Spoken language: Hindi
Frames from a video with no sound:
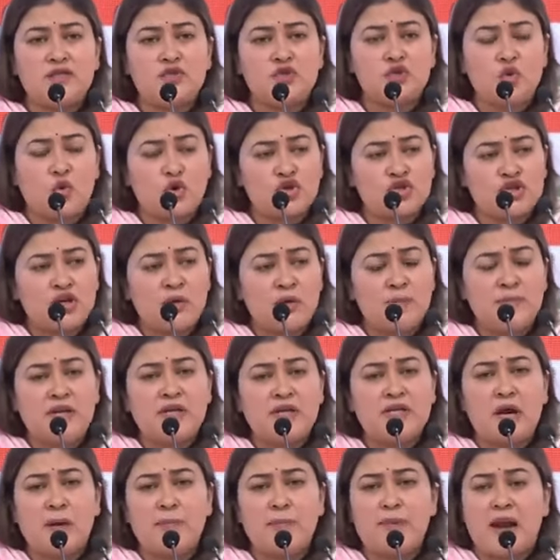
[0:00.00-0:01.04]
सोशल
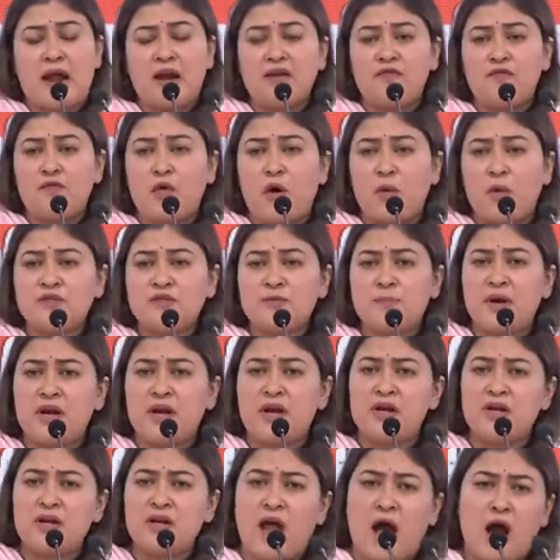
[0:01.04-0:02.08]
मीडिया प्लेटफॉर्म्स
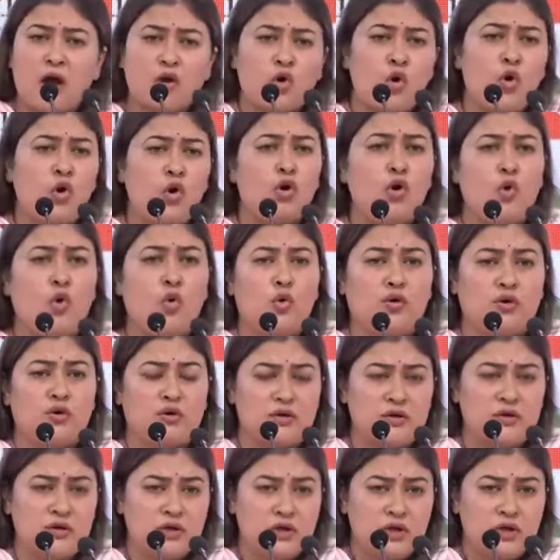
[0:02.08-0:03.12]
पर लाखों लोग
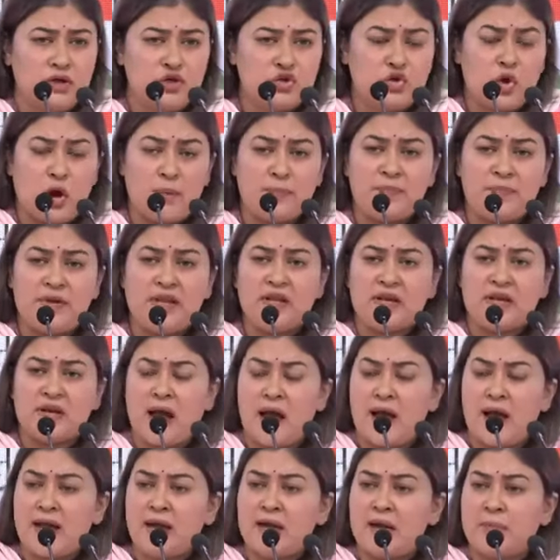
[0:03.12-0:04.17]
जो अपनी
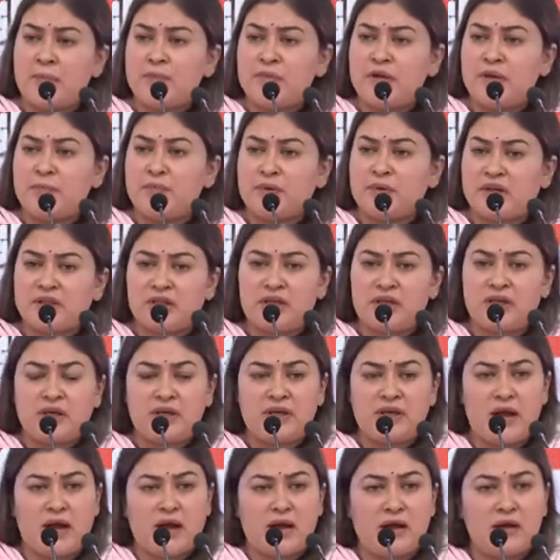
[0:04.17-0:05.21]
राय अपनी
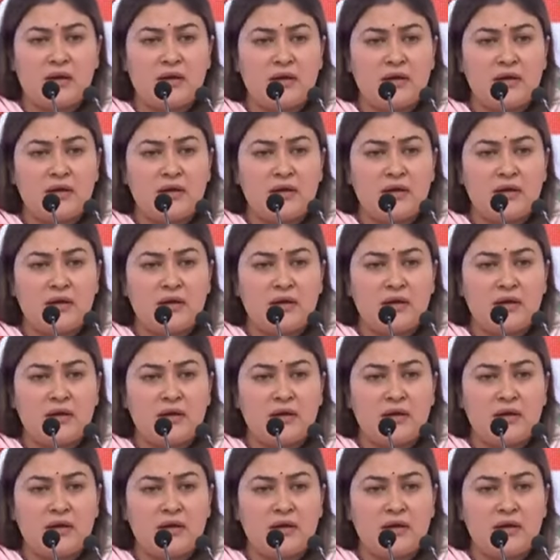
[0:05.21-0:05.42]
प्रतिक्रिया